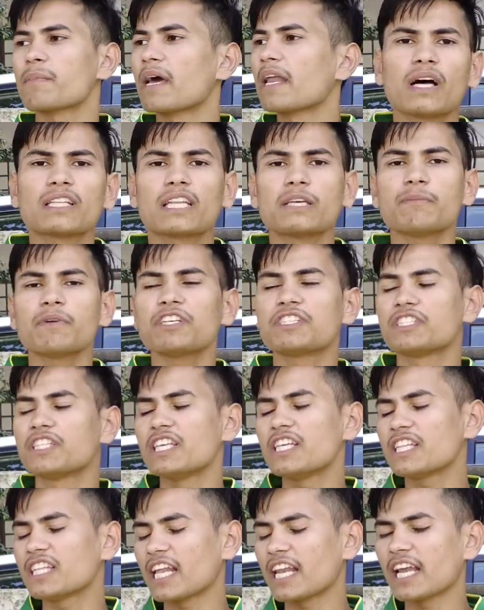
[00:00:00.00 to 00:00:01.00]
हैं अति में
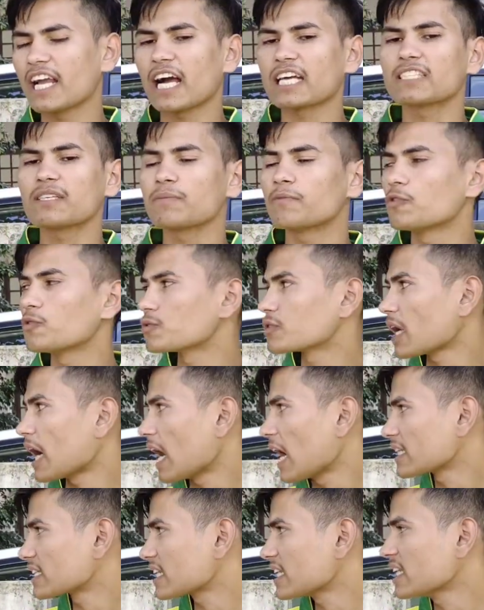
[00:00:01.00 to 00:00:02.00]
इसी तरीक़ा से व्यूज़
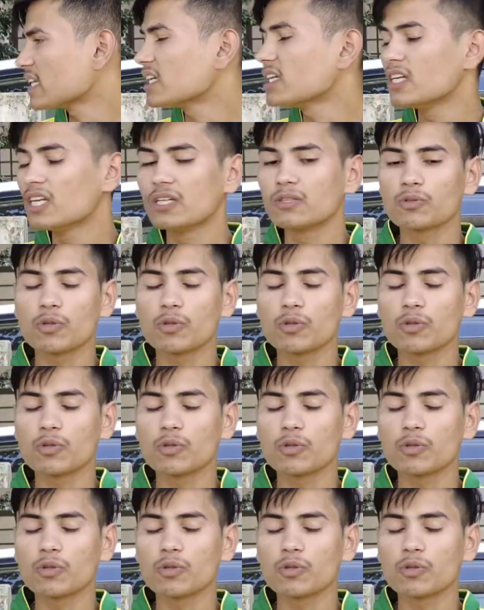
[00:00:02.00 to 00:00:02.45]
आते हैं